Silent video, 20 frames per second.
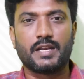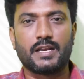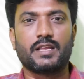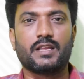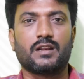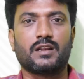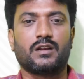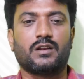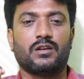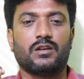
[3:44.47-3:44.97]

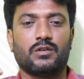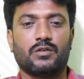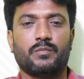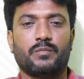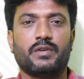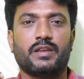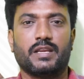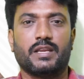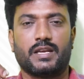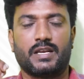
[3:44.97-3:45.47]

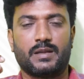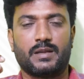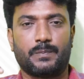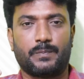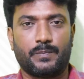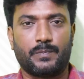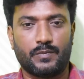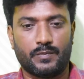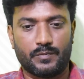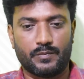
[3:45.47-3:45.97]
நடிகர்களுக்குமே என்ன
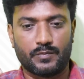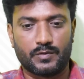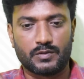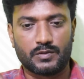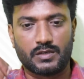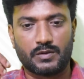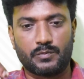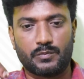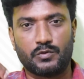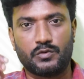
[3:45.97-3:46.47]

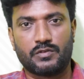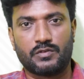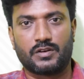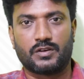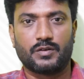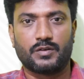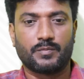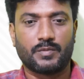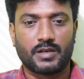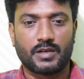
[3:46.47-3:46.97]
முதல்ல முன்
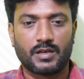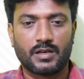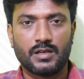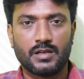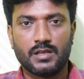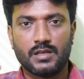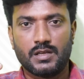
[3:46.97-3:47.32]
வரணும்னா